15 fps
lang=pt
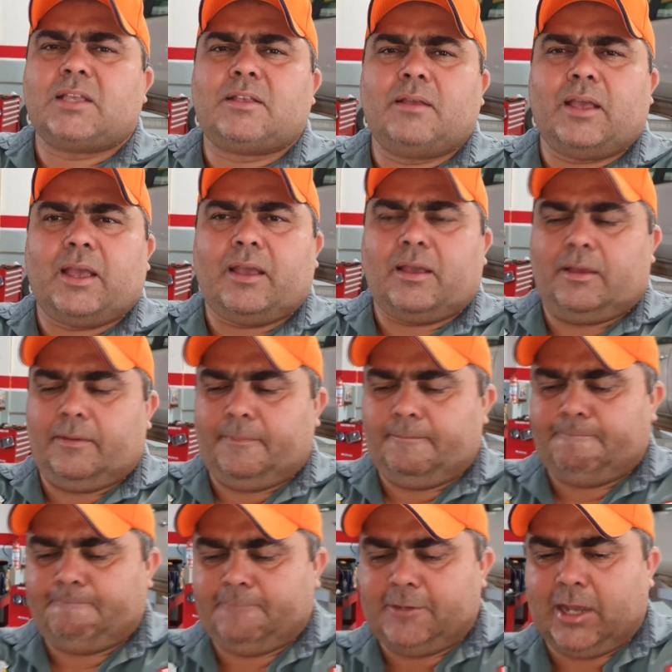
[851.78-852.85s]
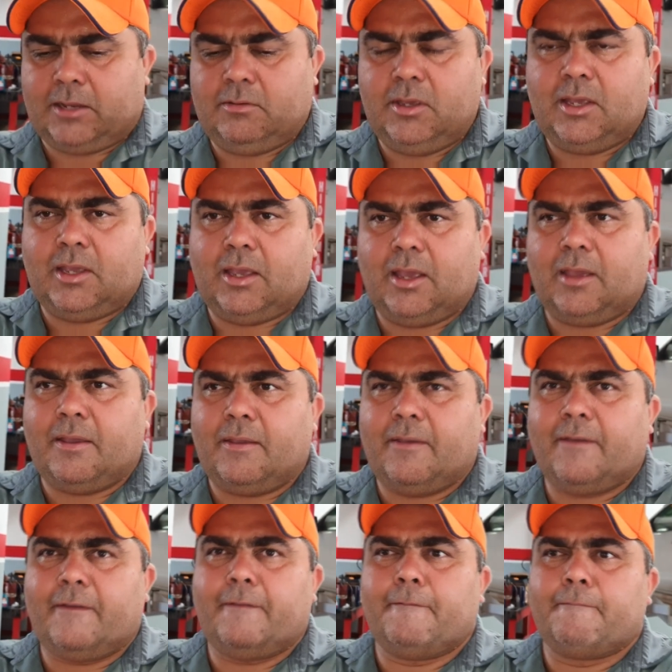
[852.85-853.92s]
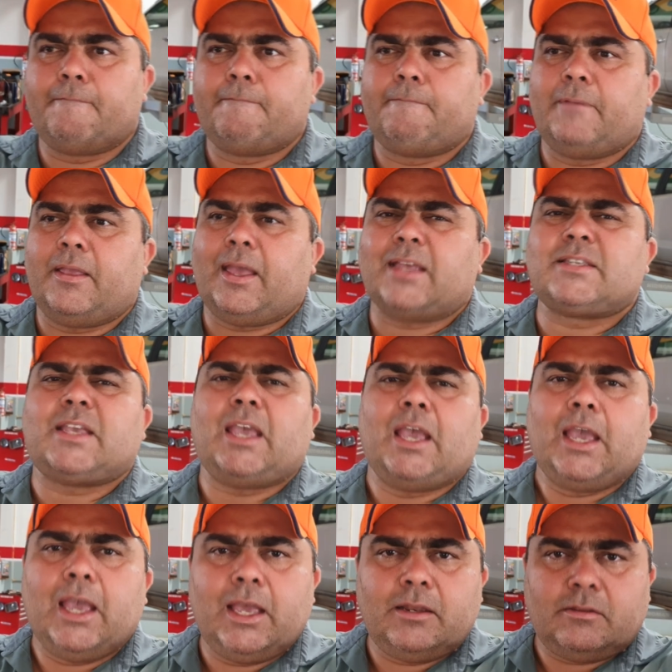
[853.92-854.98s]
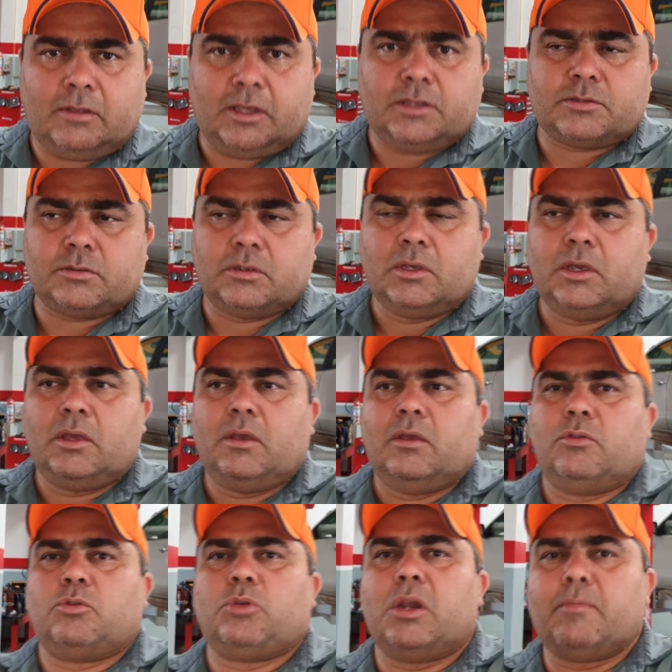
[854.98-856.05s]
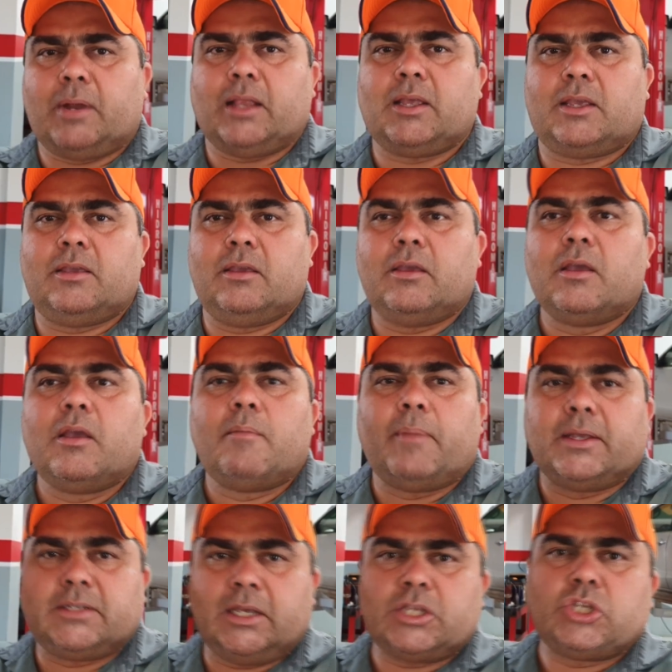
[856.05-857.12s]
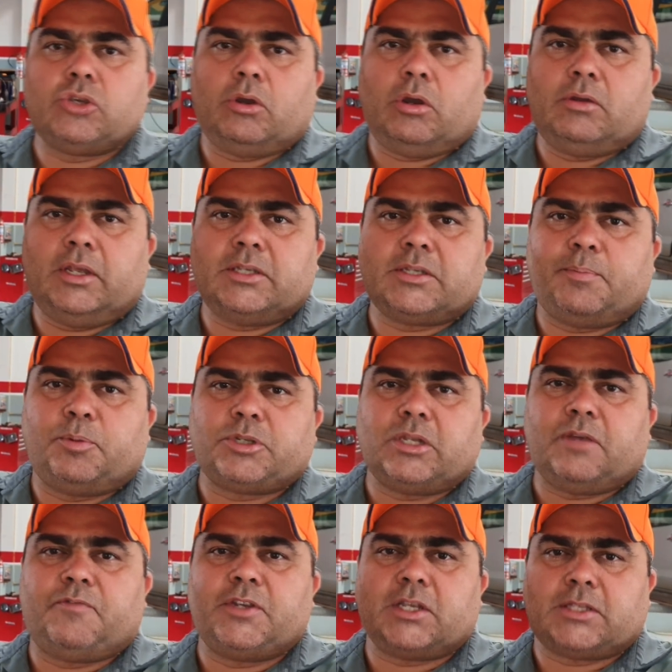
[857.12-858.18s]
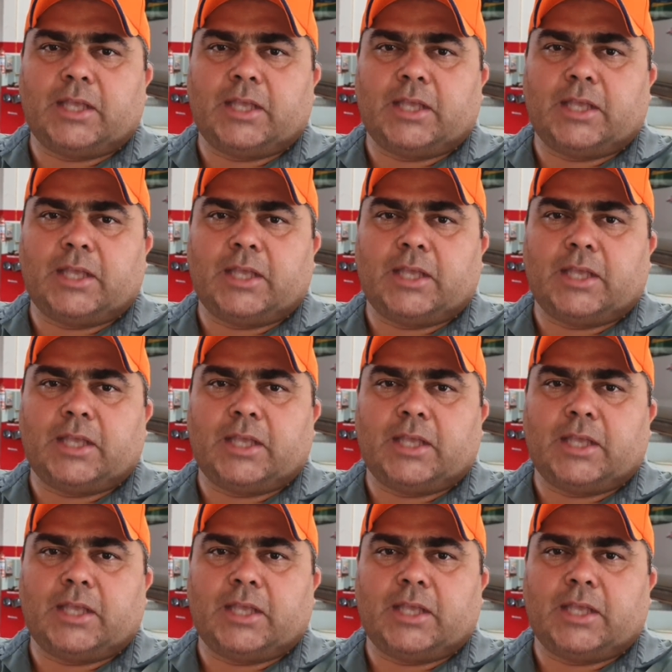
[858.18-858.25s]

é, Diaquim QSQN, não é isso? Não estou lembrado aqui. Mas esse óleo aí, se puxa na ficha